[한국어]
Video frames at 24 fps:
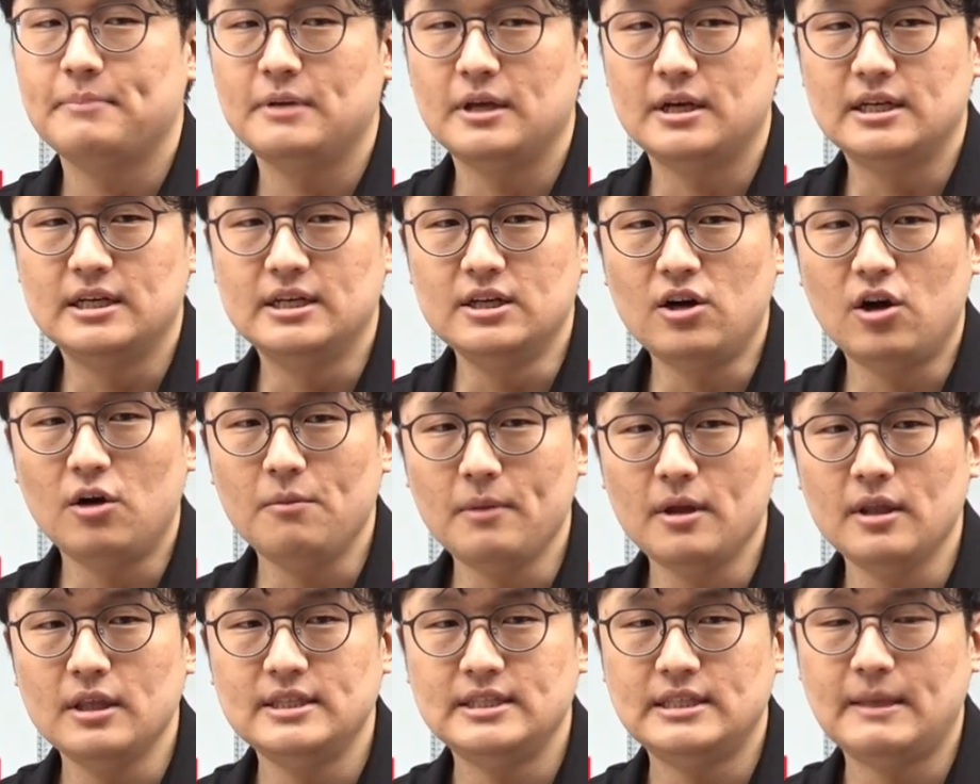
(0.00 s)

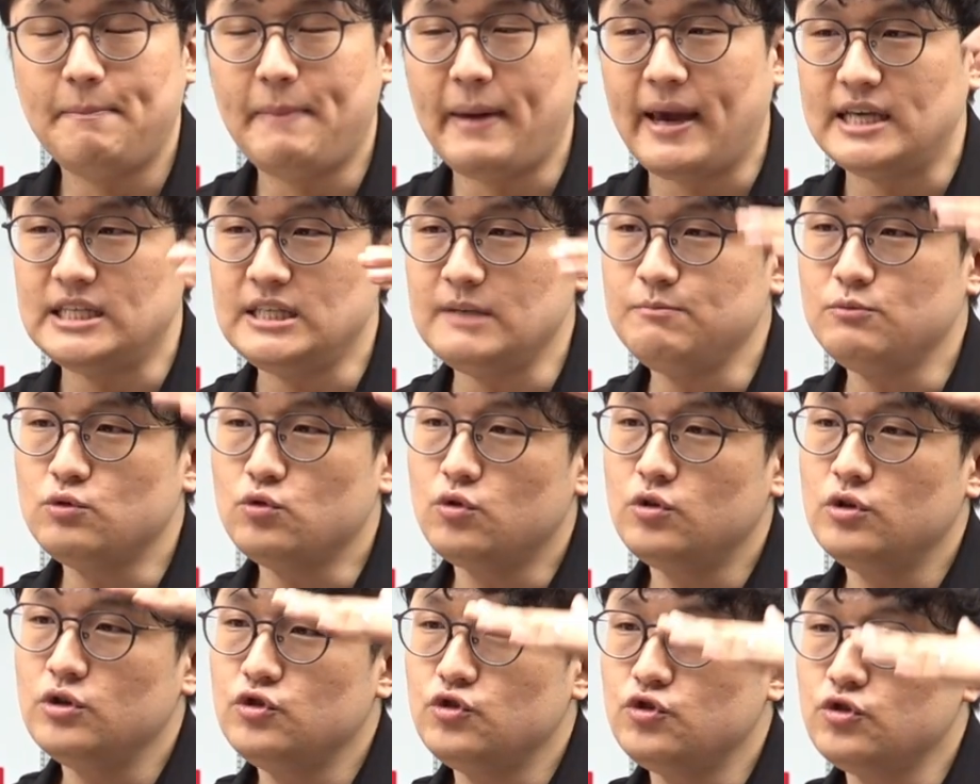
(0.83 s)
그러면 이제
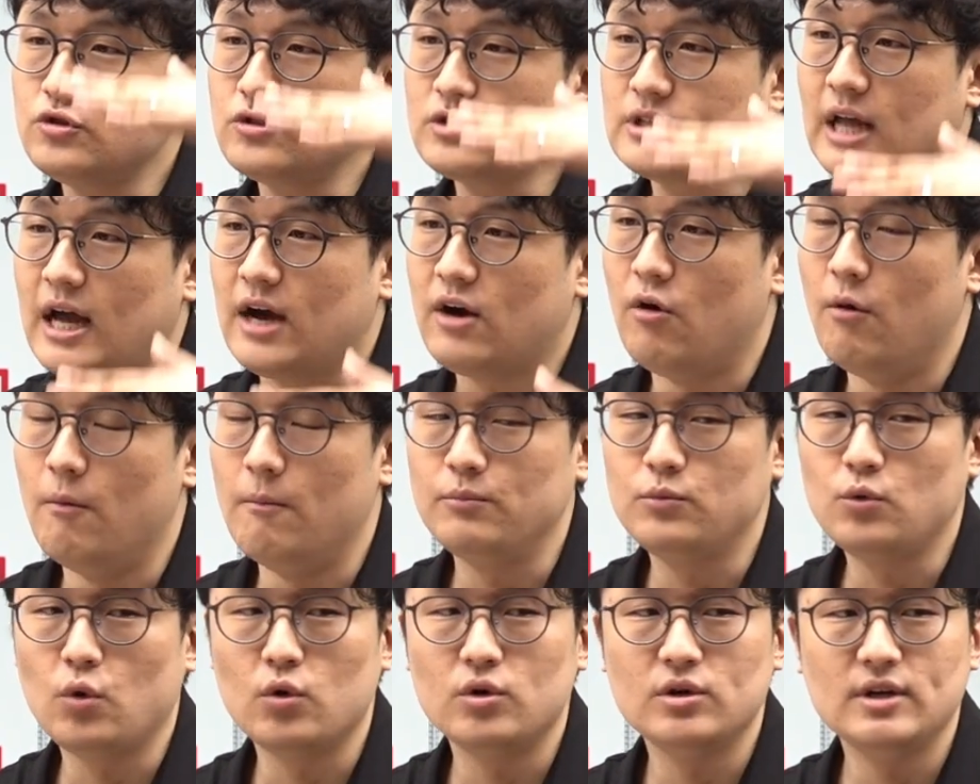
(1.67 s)
110조를 쭉 다
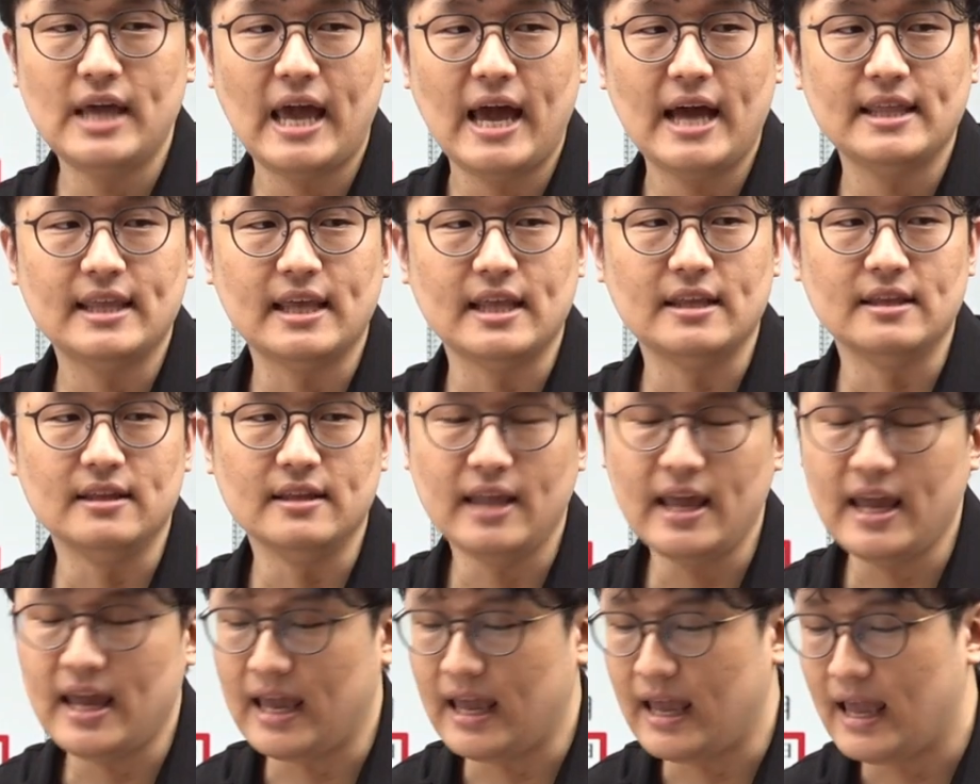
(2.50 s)
검토를 해야
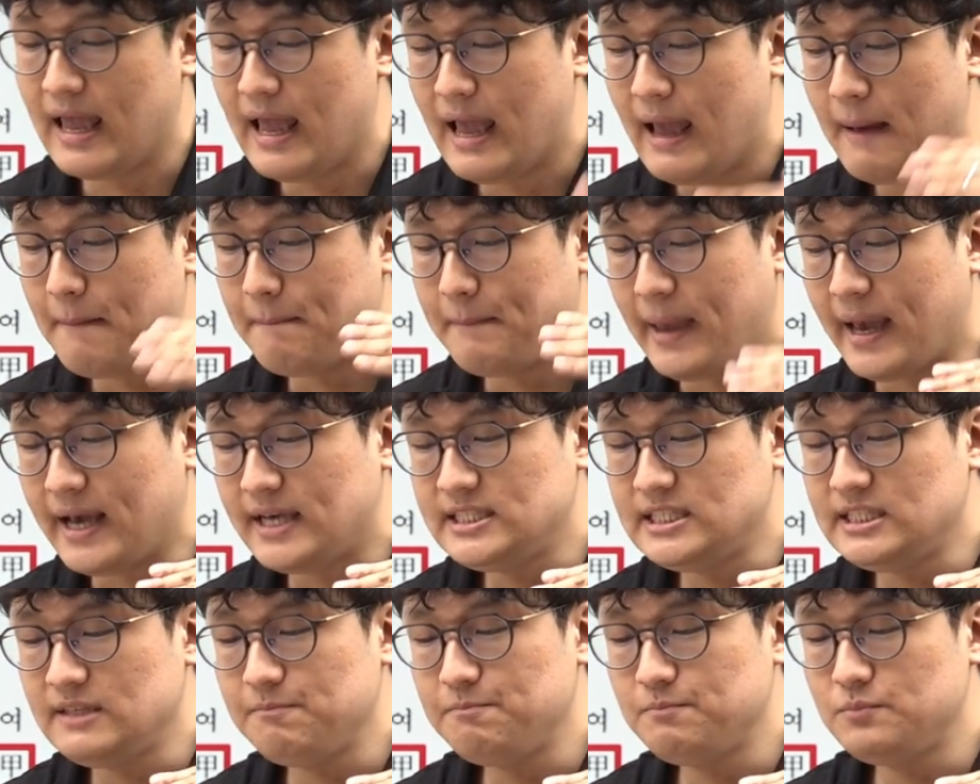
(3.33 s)
되는데
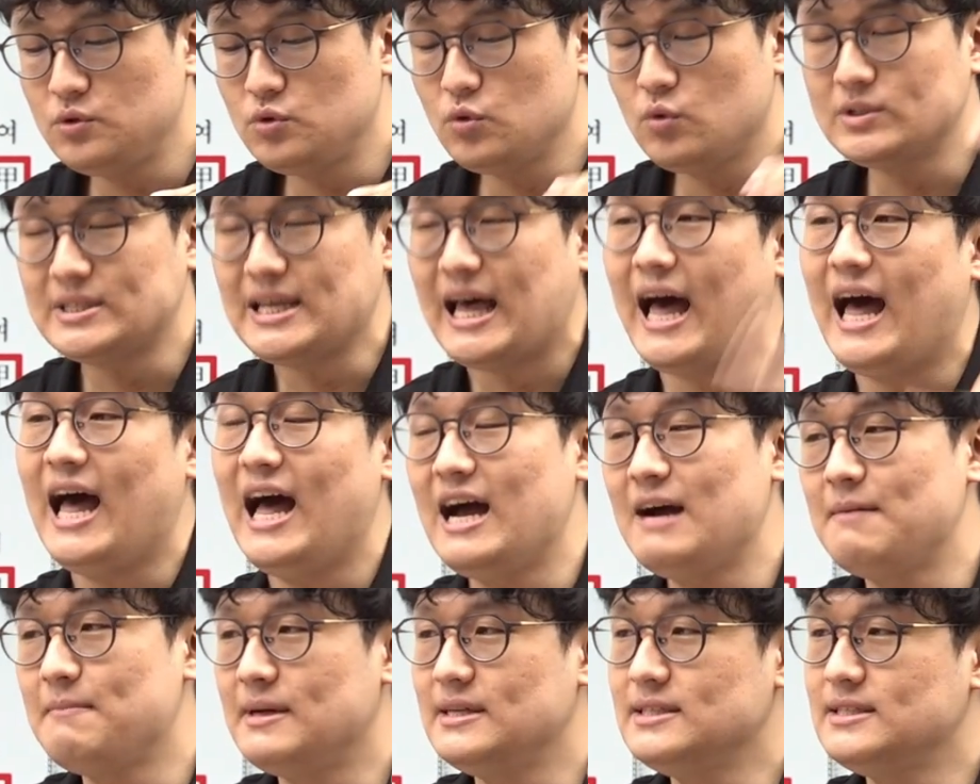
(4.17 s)
110조
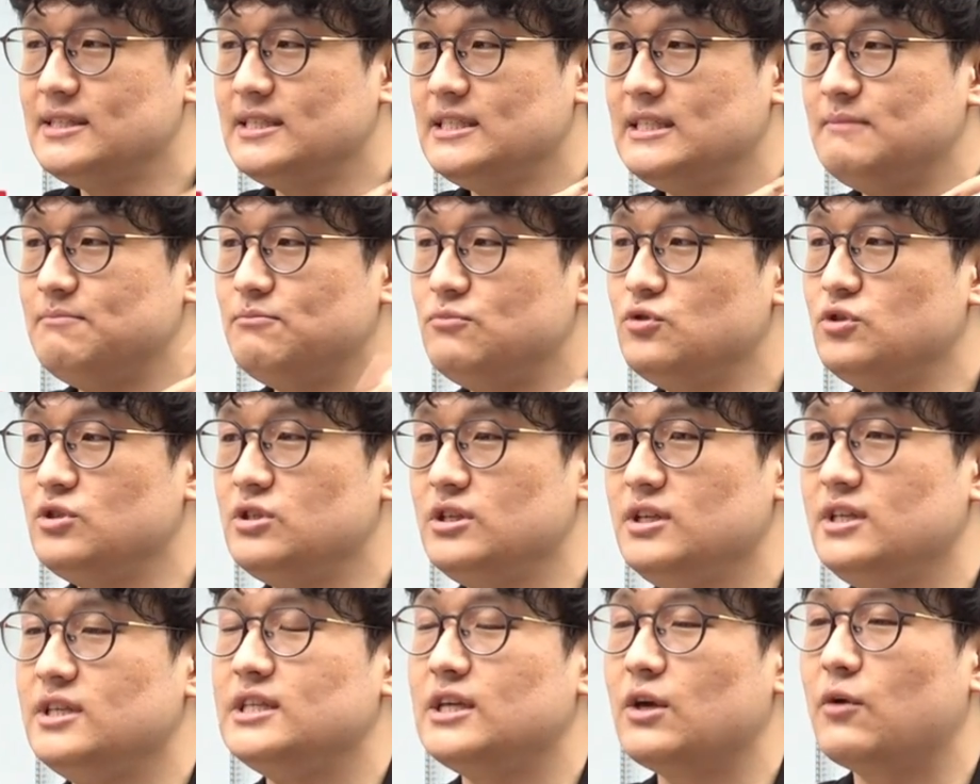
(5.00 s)
사항만 쓰신
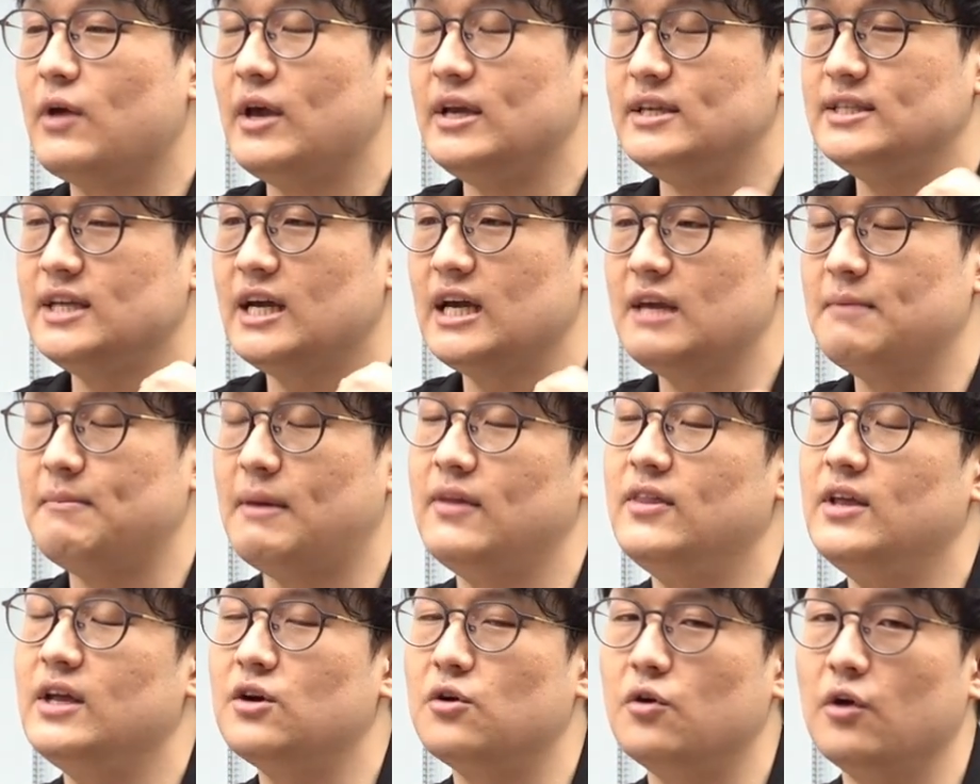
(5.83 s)
분들이 이제 굉장히
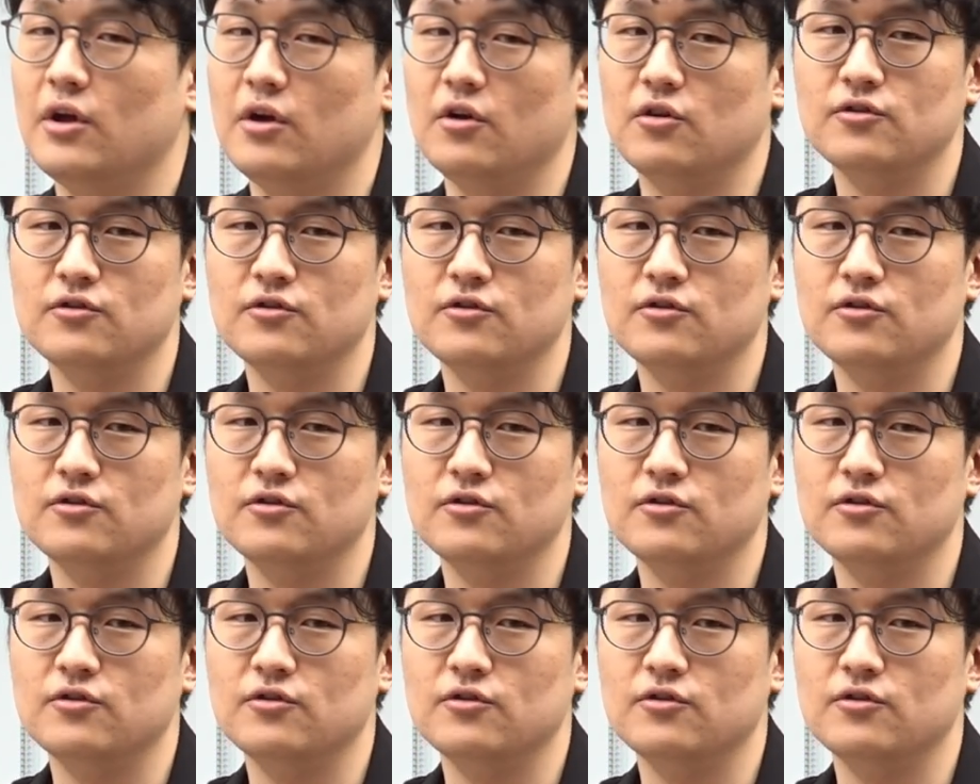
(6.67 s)
많을 거예요.